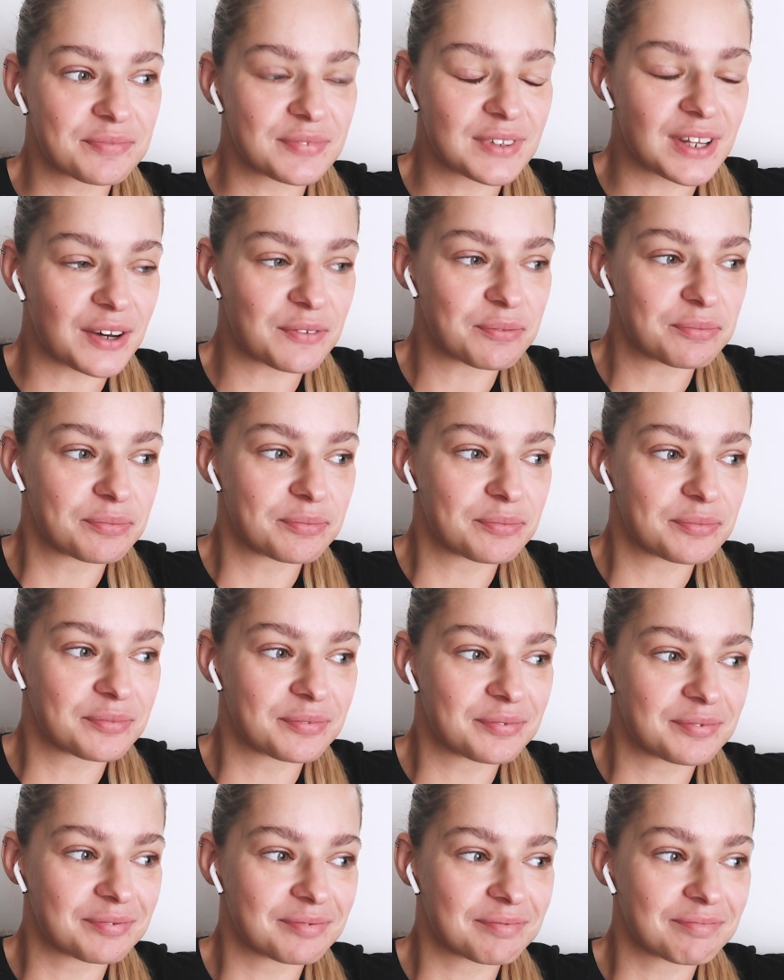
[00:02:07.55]
Да,
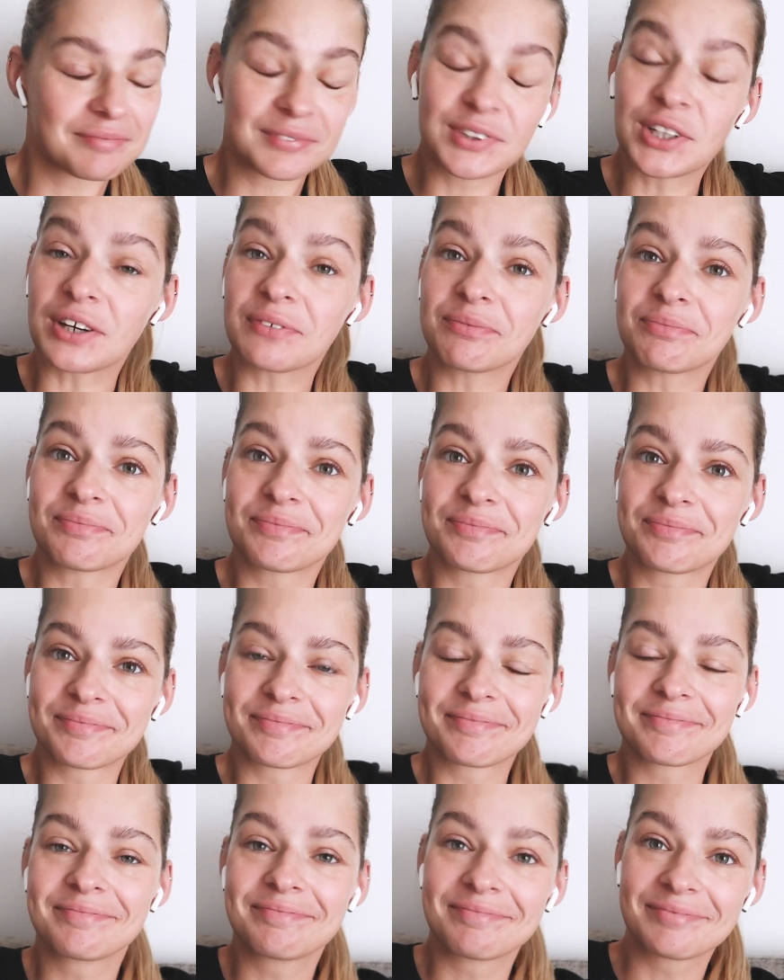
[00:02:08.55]
да,
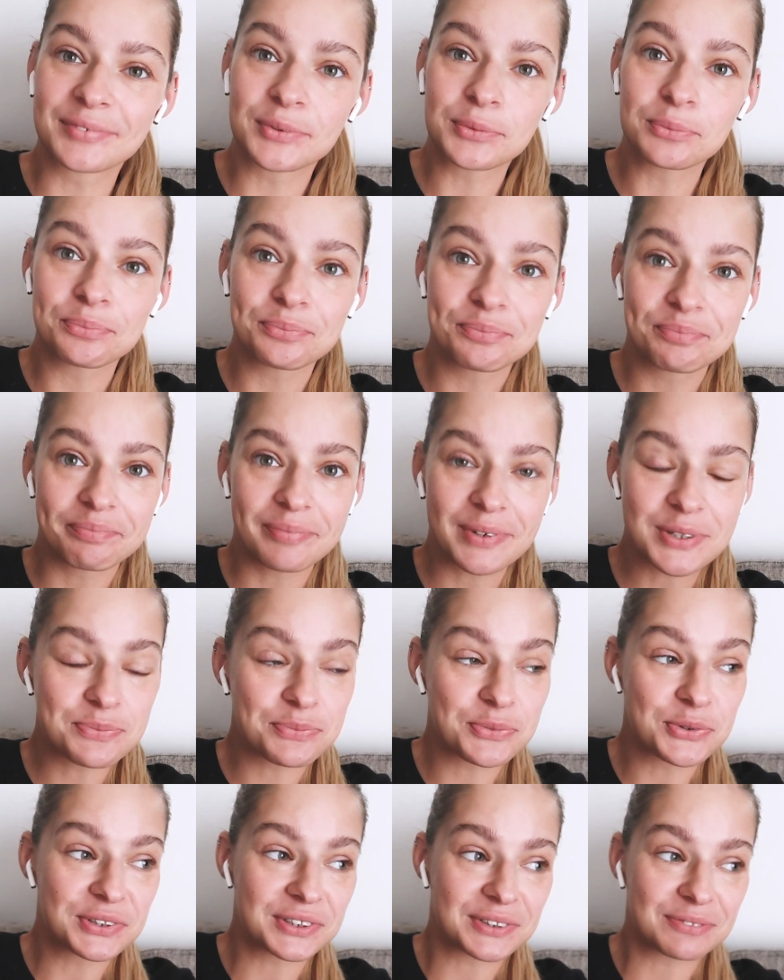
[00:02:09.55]
ну,
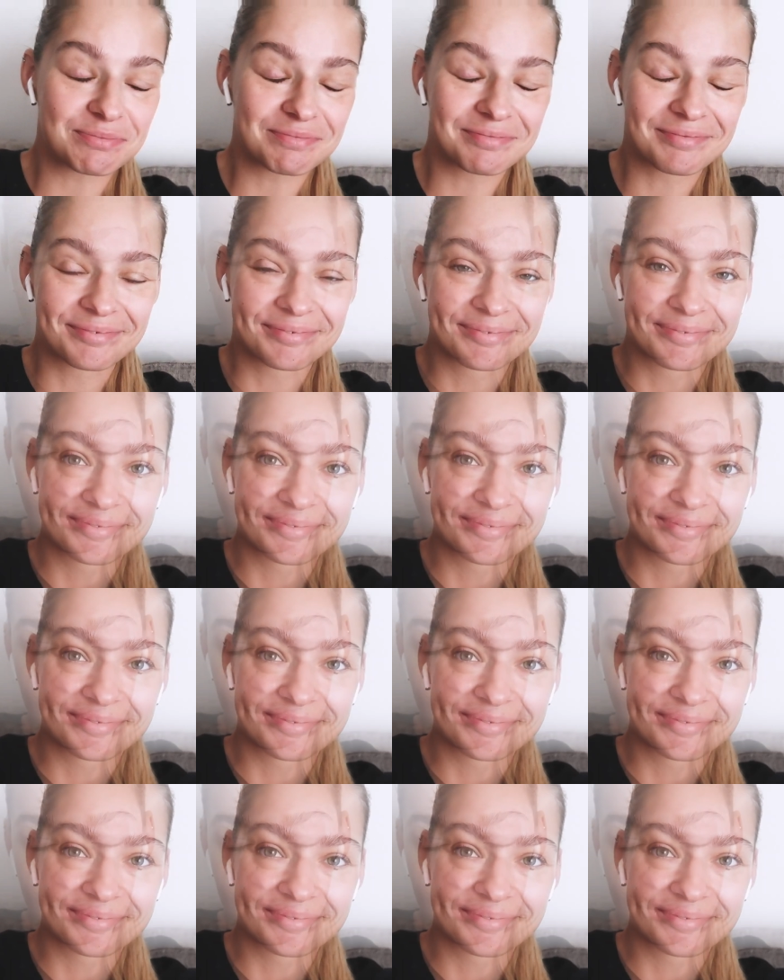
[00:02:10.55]
посмотрим.